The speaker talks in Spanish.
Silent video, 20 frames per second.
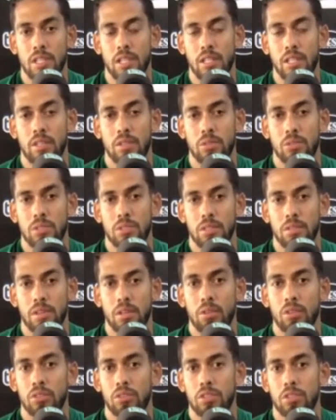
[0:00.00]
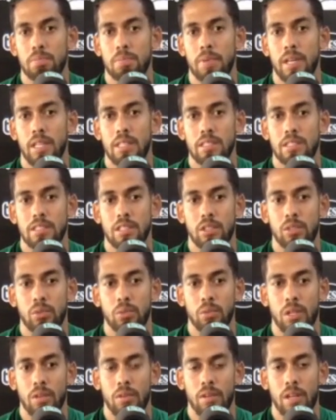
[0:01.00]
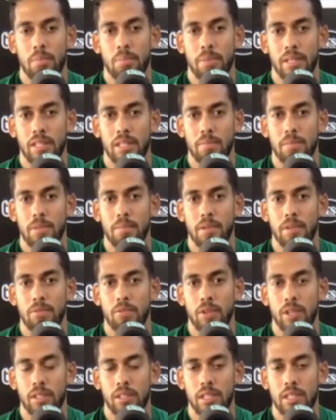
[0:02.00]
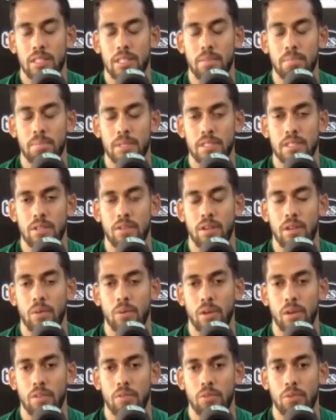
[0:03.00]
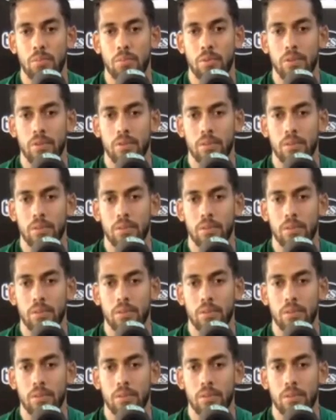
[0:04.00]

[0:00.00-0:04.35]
inclusive otros países que tuvieron la pandemia más fuerte y ya empezaron a jugar fútbol.